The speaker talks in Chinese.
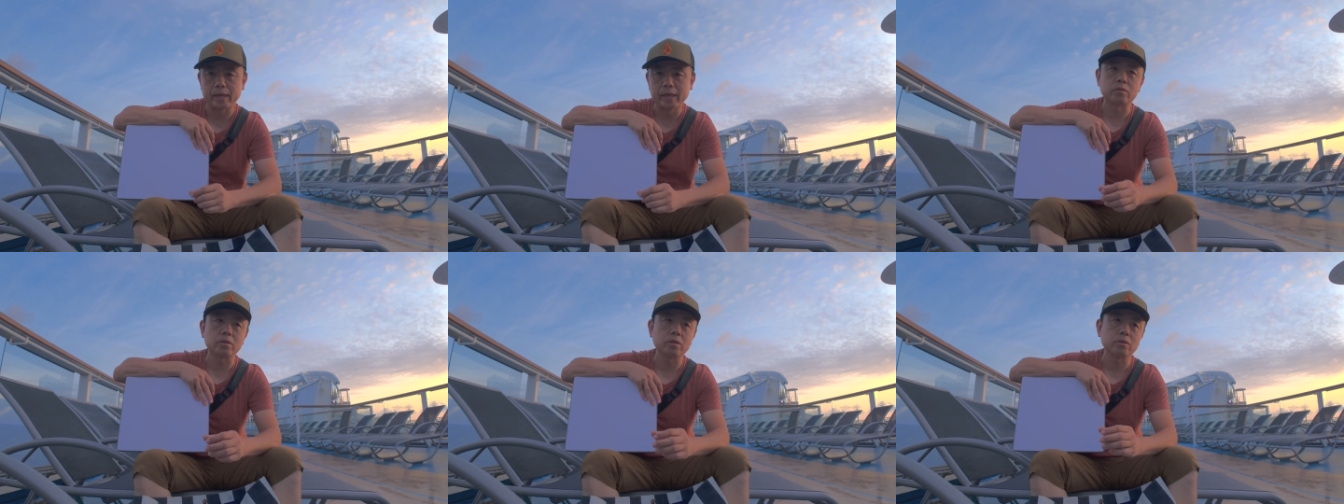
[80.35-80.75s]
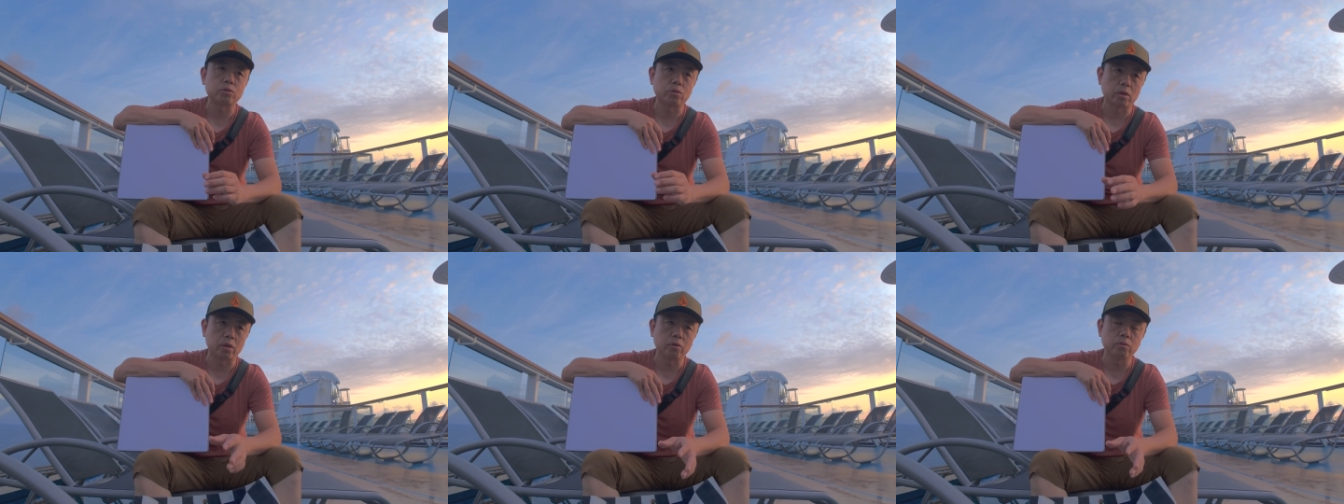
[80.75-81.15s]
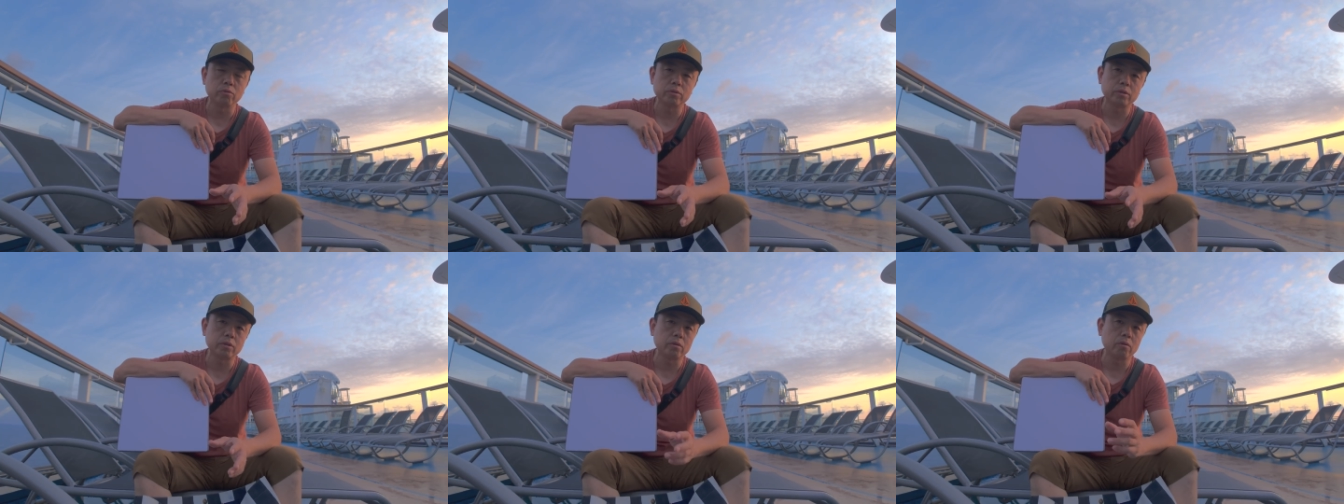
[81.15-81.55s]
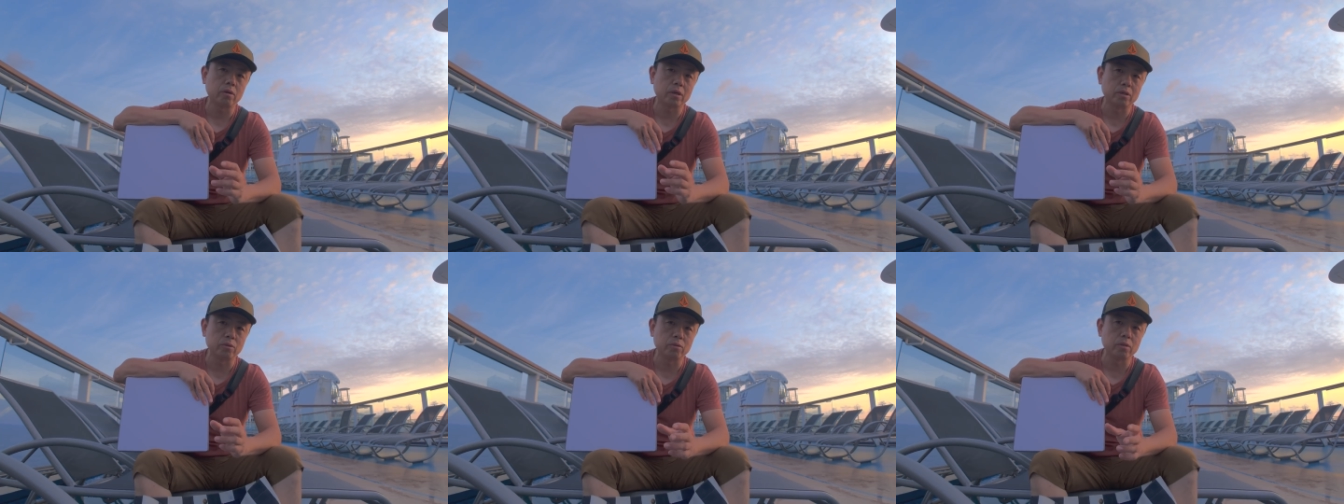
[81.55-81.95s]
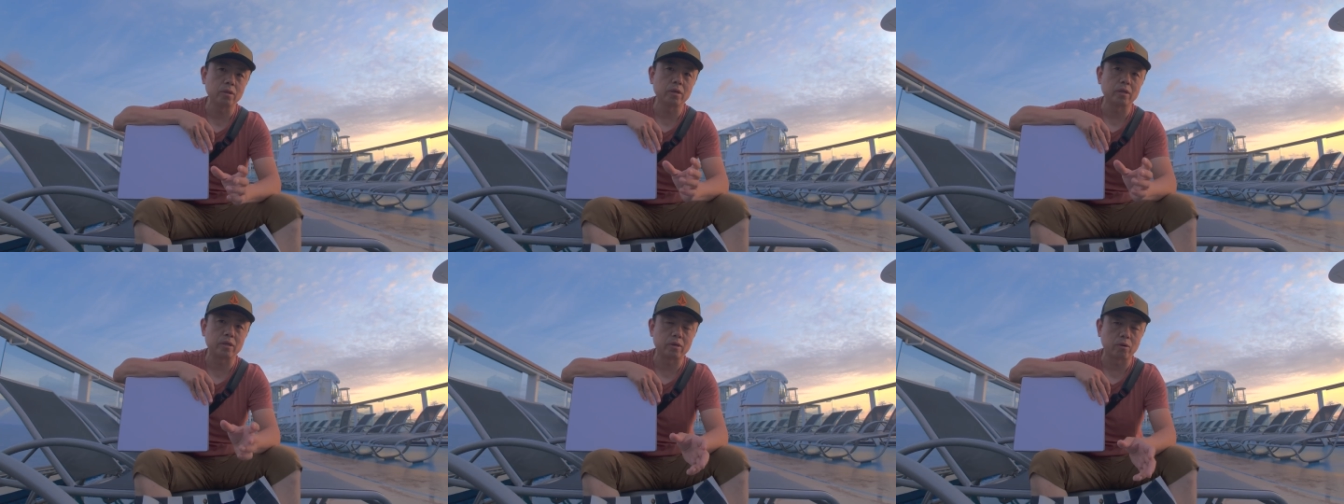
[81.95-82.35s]
我觉得船公司有很多
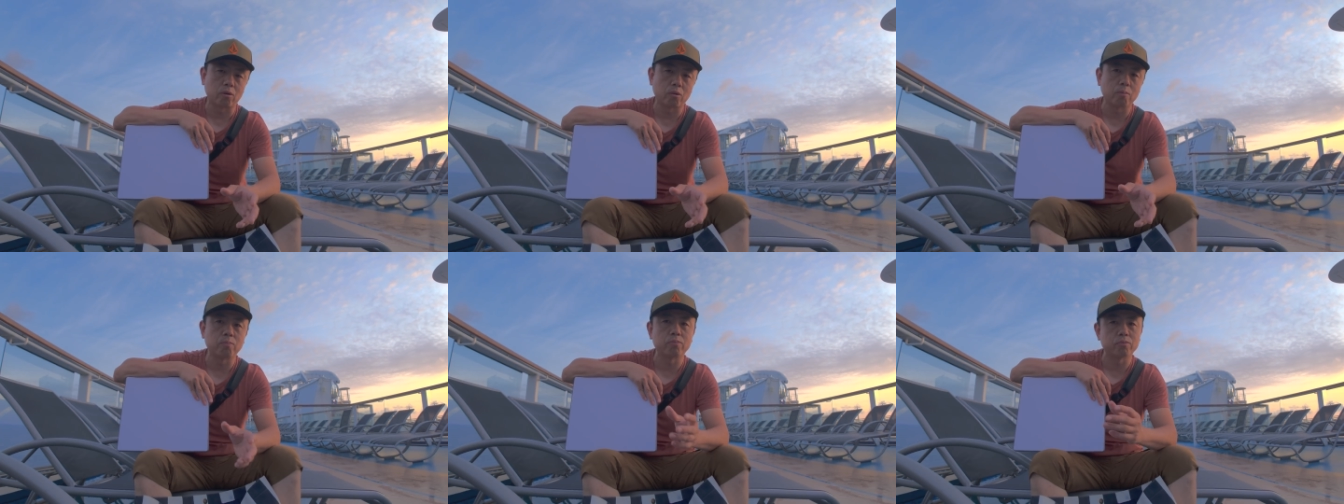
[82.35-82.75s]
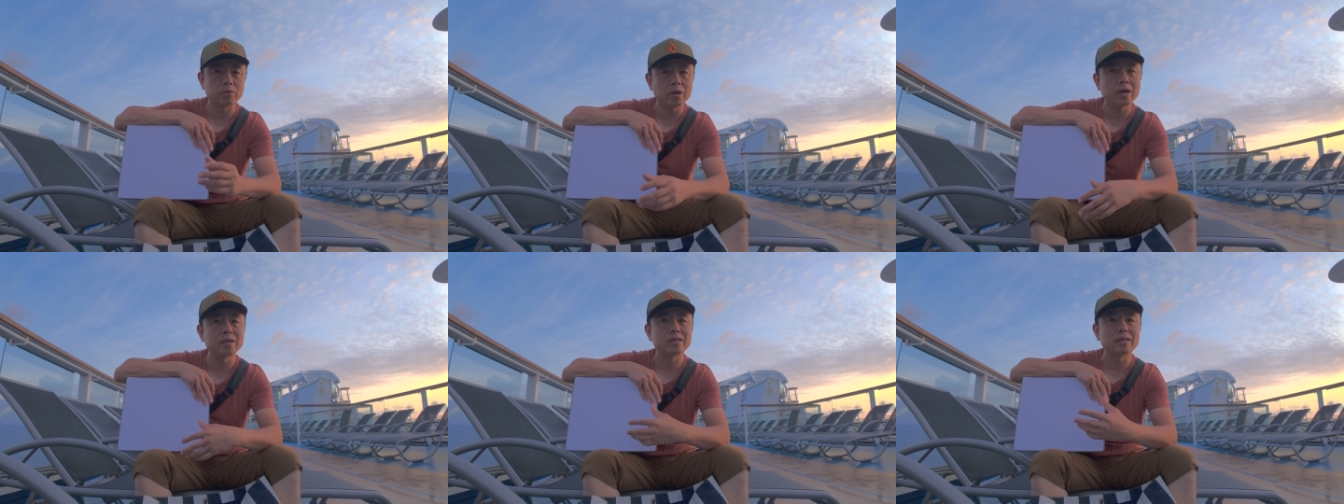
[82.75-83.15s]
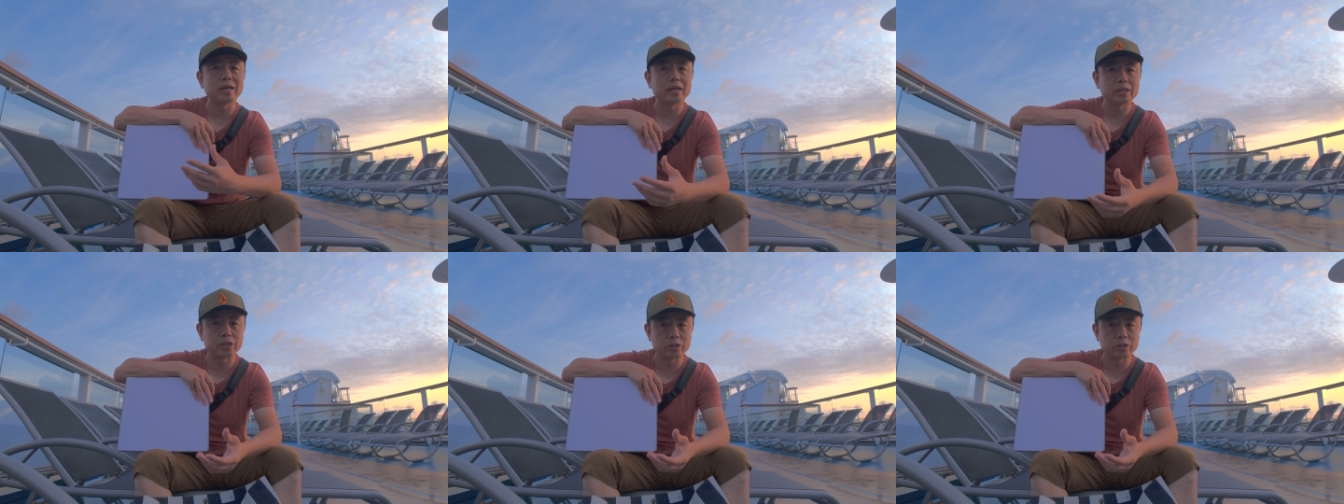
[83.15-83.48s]
的理由不让你来